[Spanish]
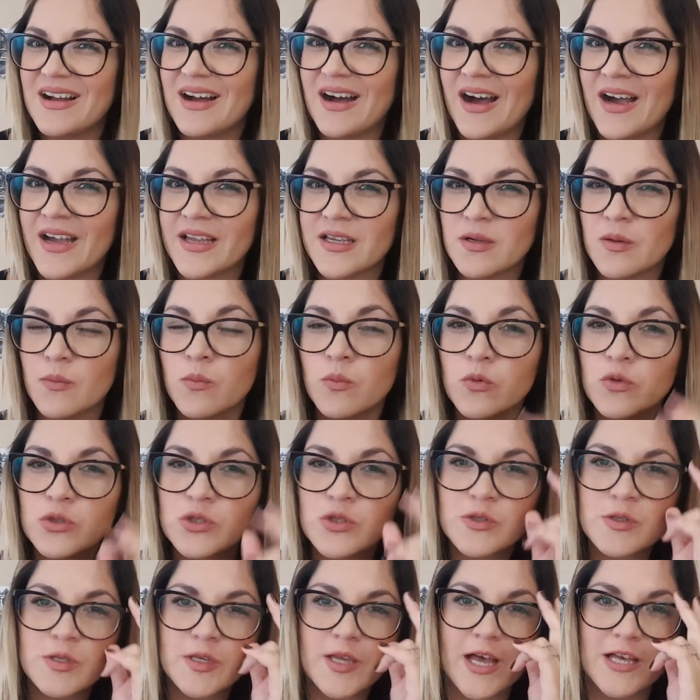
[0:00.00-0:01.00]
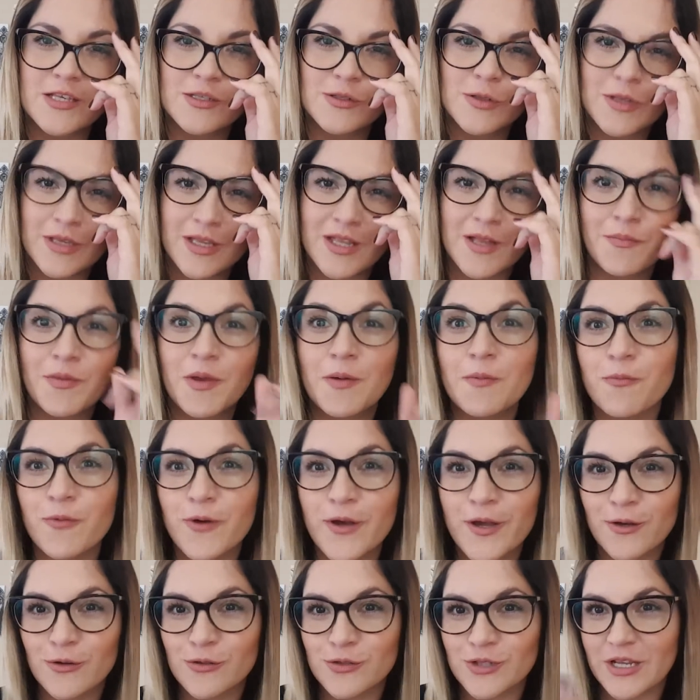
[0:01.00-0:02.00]
Hay muchos casos que también
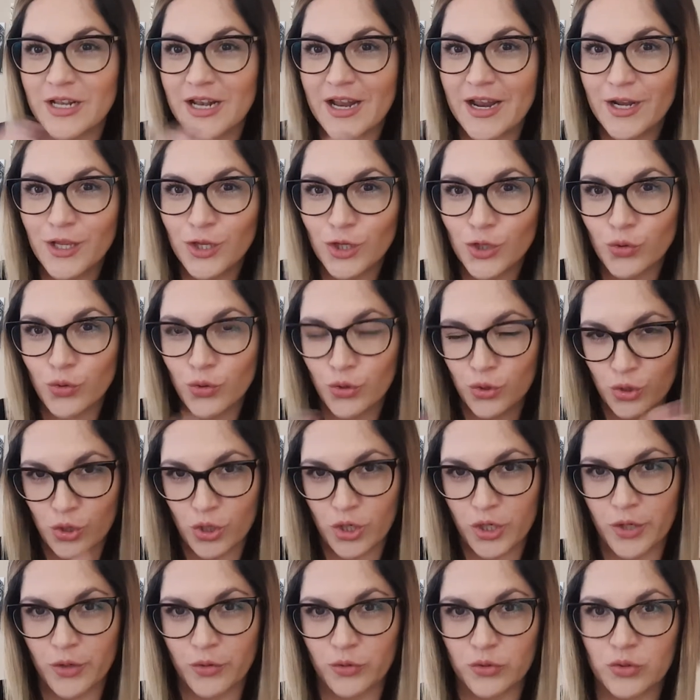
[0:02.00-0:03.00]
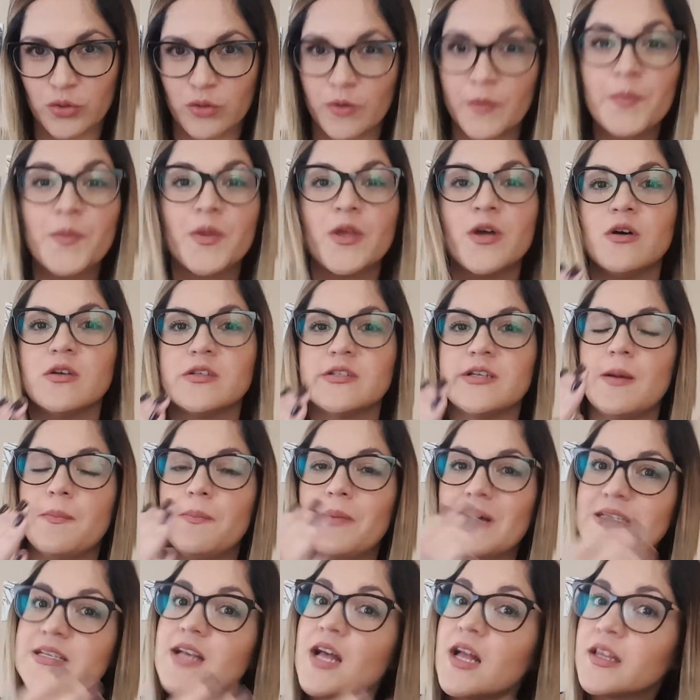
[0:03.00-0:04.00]
pueden oscilar entre un rol y otro. O sea,
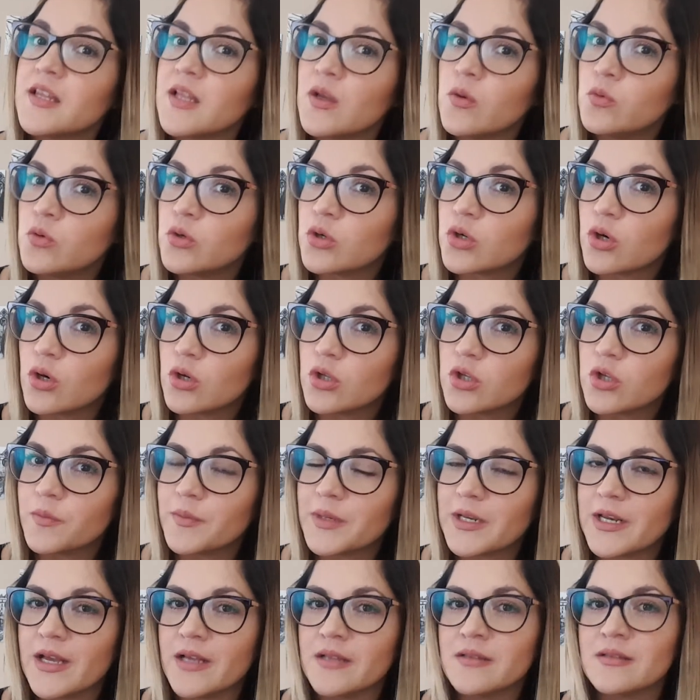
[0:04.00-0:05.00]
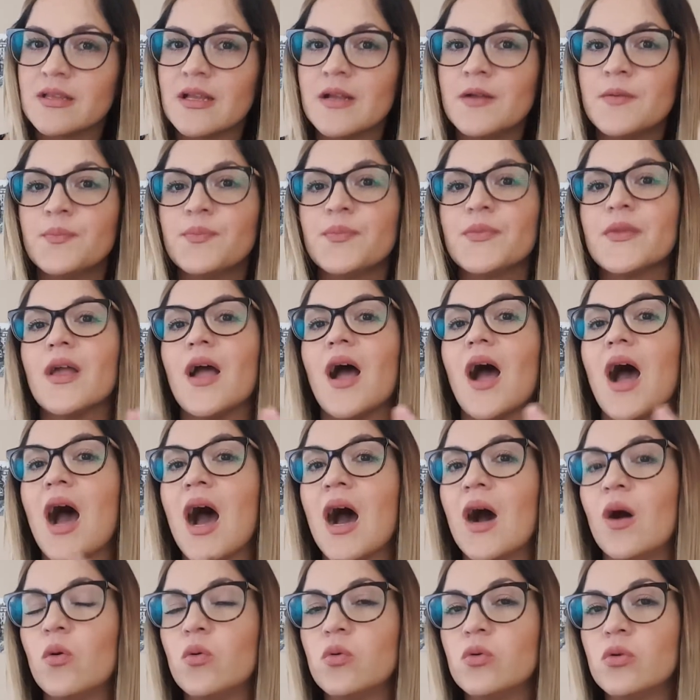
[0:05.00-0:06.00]
pasan de un rol dominante
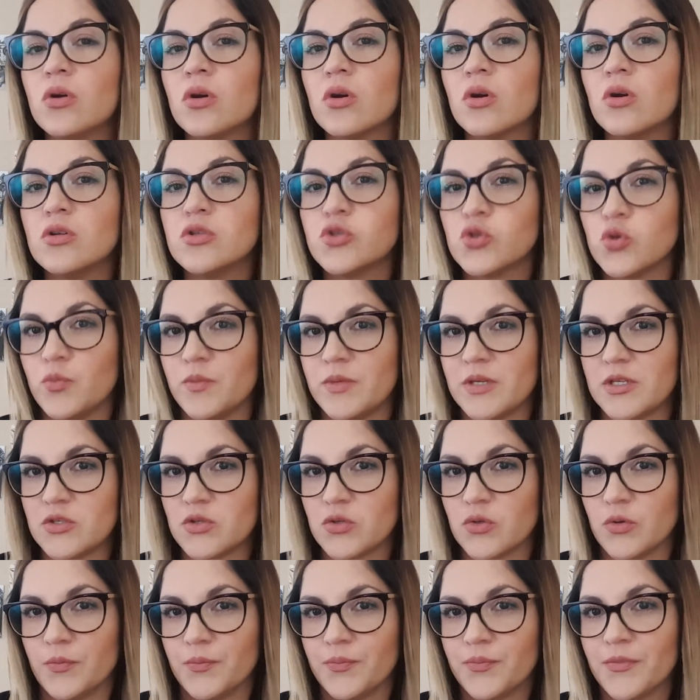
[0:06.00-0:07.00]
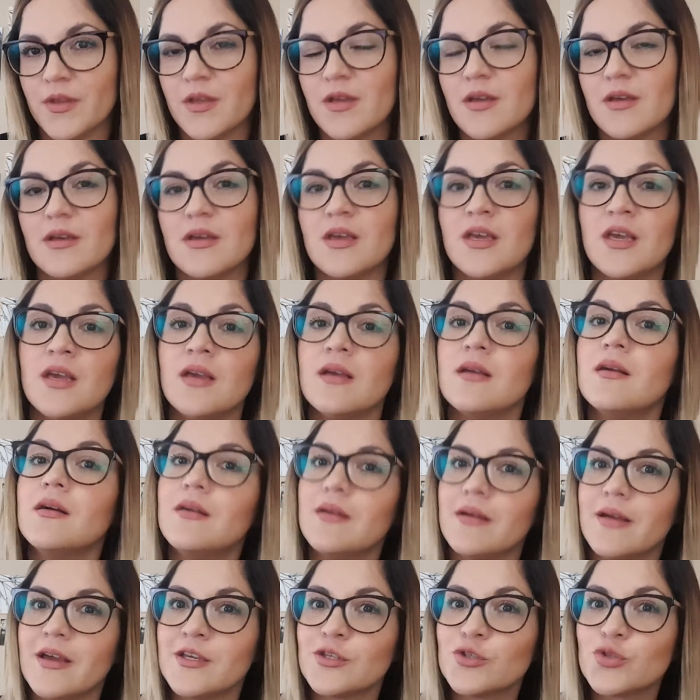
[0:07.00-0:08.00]
a un rol sumiso. Y
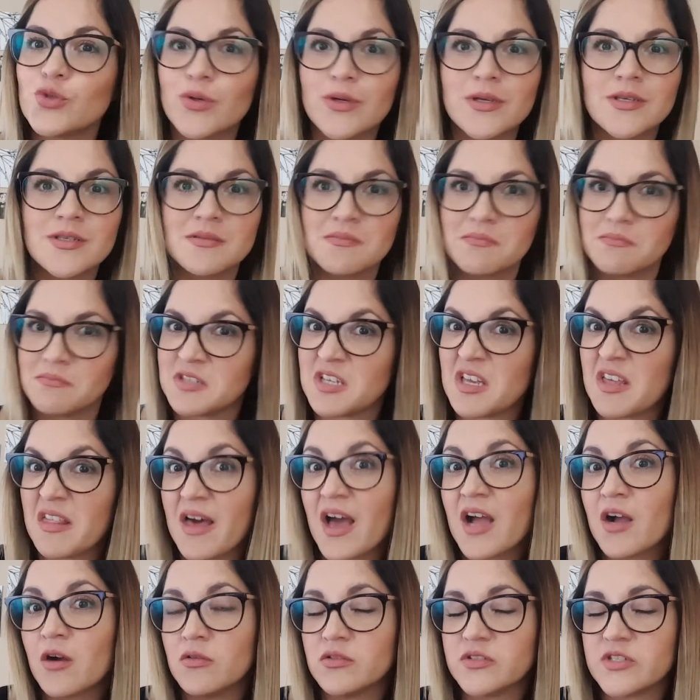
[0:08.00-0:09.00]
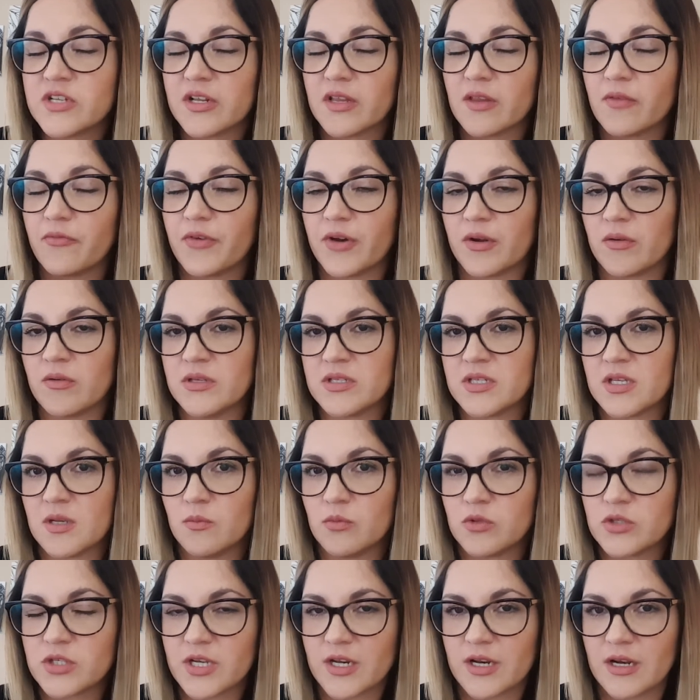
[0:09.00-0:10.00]
esto es, se da con cierta frecuencia
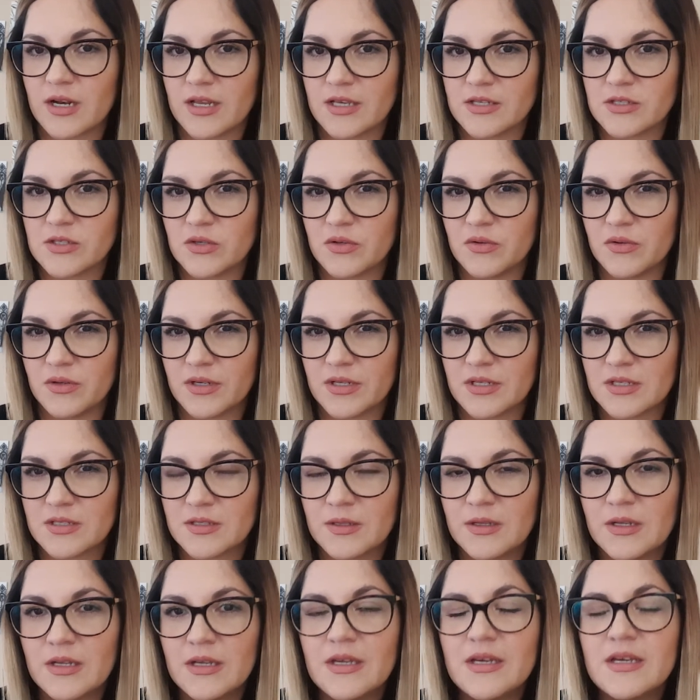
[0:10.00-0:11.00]
en muchas relaciones.